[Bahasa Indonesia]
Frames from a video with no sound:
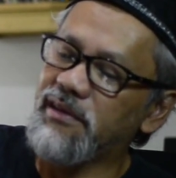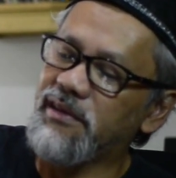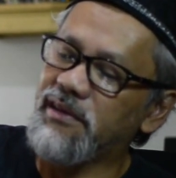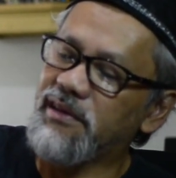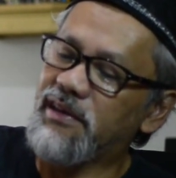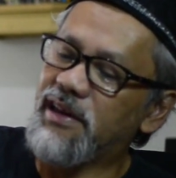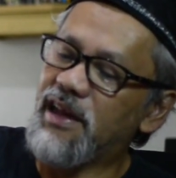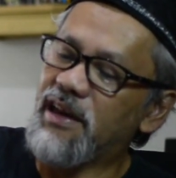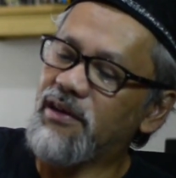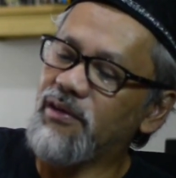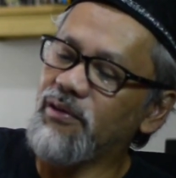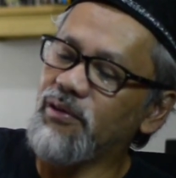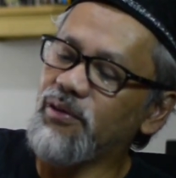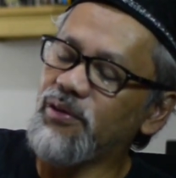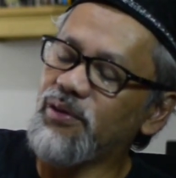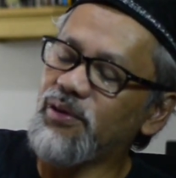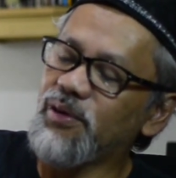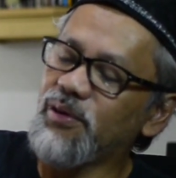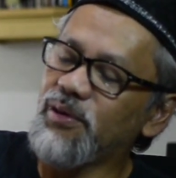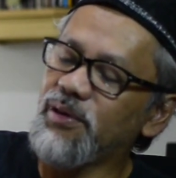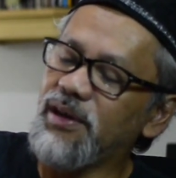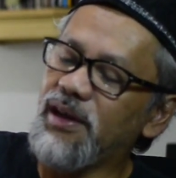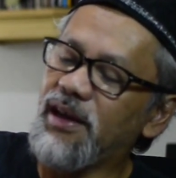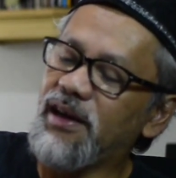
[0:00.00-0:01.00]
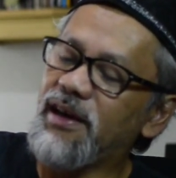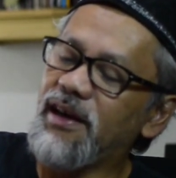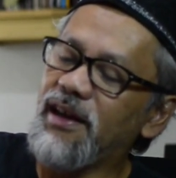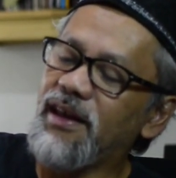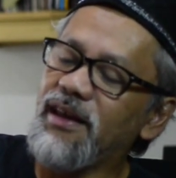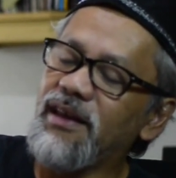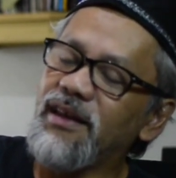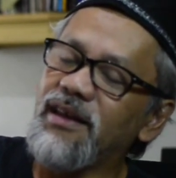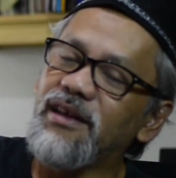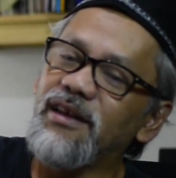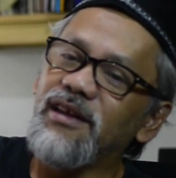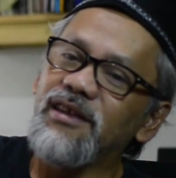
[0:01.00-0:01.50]
dan untuk
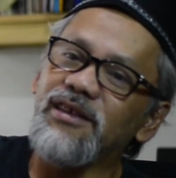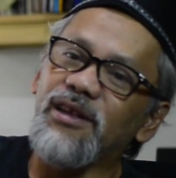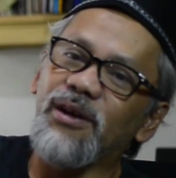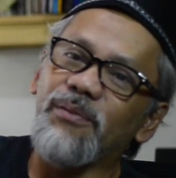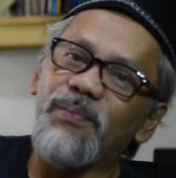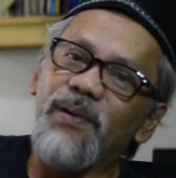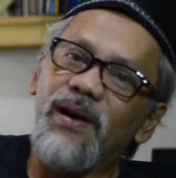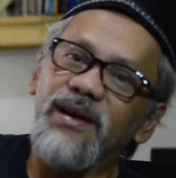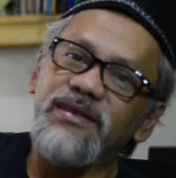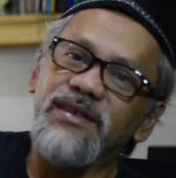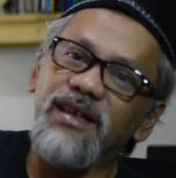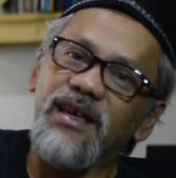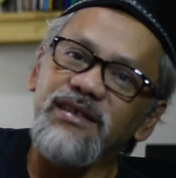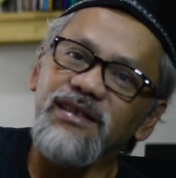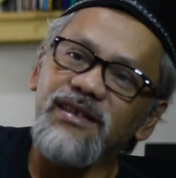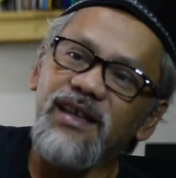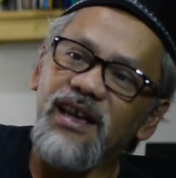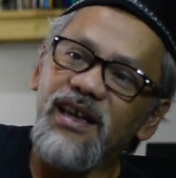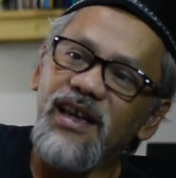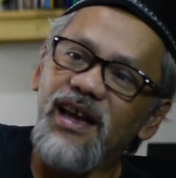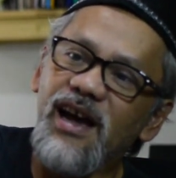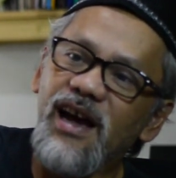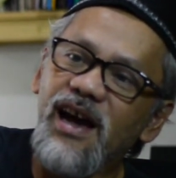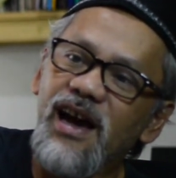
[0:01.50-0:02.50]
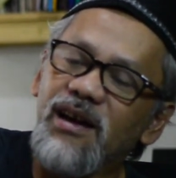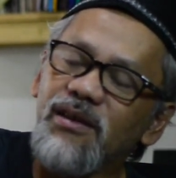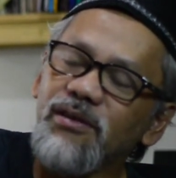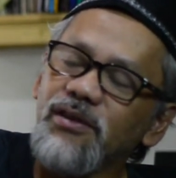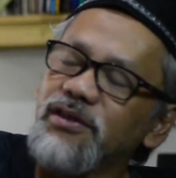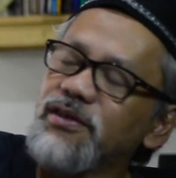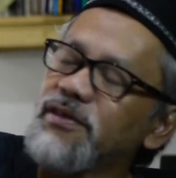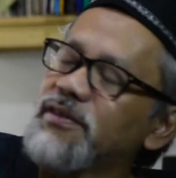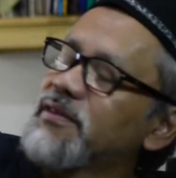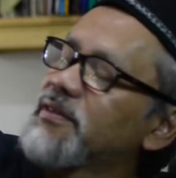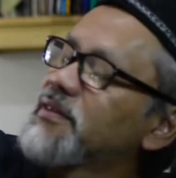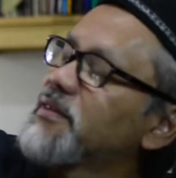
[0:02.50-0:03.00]
ini terpaksa saya
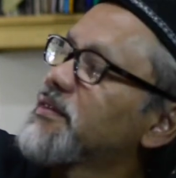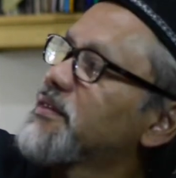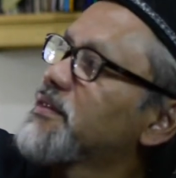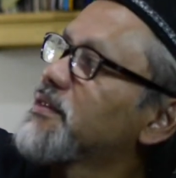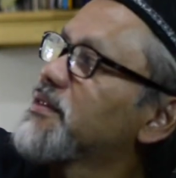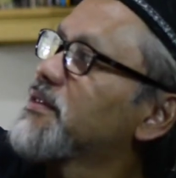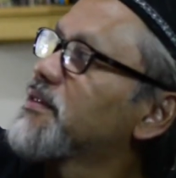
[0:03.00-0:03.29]
harus